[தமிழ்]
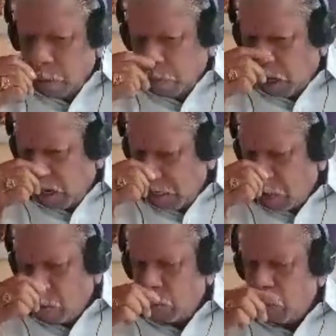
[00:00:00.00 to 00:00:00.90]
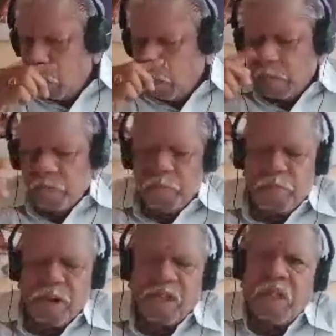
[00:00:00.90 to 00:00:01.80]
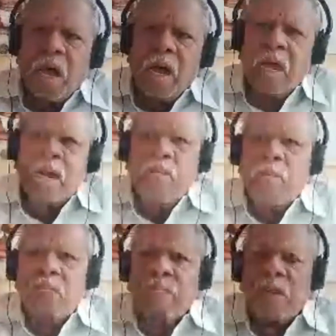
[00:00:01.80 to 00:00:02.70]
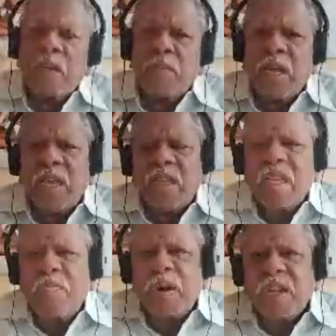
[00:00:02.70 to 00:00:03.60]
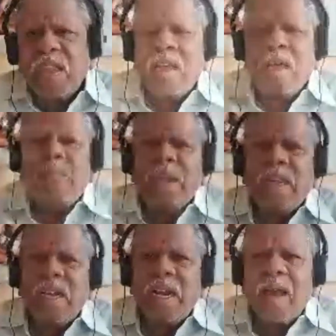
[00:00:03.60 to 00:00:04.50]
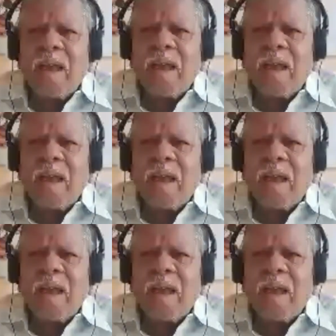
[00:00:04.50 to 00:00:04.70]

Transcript: பிராணாயாமம் பிரத்யாகாரம் என்பதா அந்த பிரத்யாகாரத்தில் தான் பார்த்தீங்கன்னா